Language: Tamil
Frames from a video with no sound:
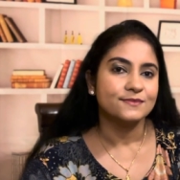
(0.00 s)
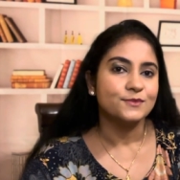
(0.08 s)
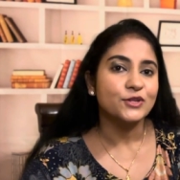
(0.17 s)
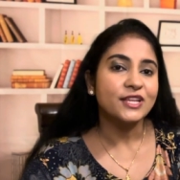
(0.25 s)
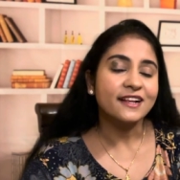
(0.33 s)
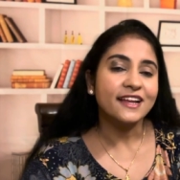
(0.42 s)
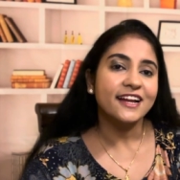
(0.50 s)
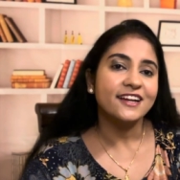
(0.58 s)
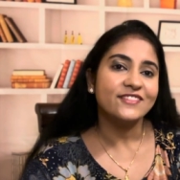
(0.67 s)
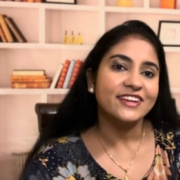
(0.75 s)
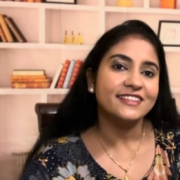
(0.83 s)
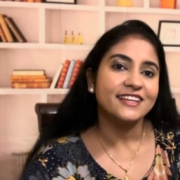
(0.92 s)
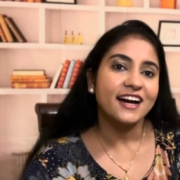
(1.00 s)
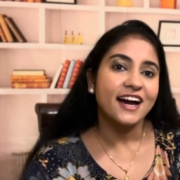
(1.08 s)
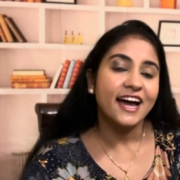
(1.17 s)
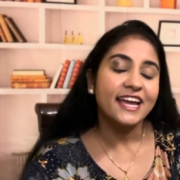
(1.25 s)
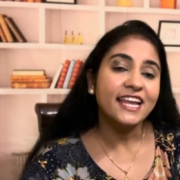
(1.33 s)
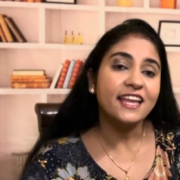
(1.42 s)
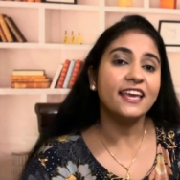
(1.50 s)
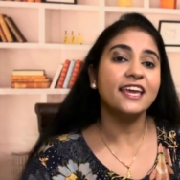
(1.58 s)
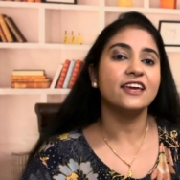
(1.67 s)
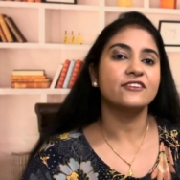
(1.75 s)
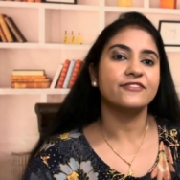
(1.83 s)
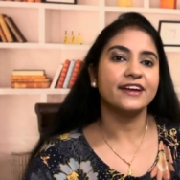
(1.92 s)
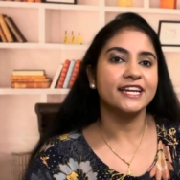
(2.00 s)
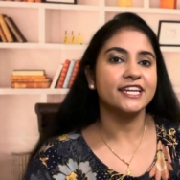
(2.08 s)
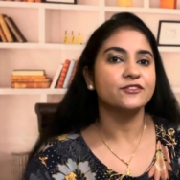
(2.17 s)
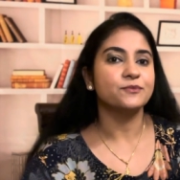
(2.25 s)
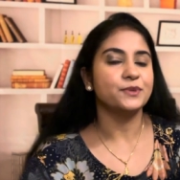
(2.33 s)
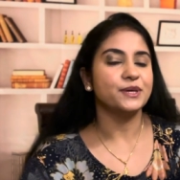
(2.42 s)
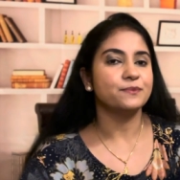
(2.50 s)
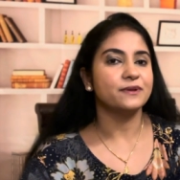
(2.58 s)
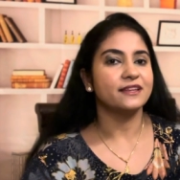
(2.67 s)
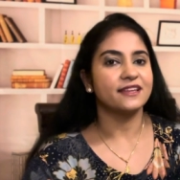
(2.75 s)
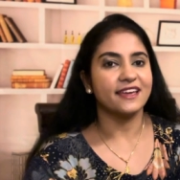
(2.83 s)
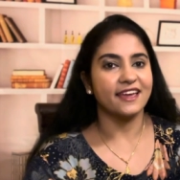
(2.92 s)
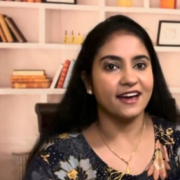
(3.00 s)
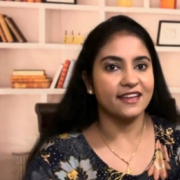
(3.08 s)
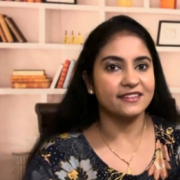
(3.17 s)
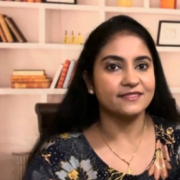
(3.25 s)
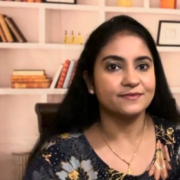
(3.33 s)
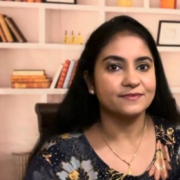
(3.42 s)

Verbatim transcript: முதல் கேள்வி இந்த ஹைலி எஃபெக்டிவ் பீப்புள்னா யார்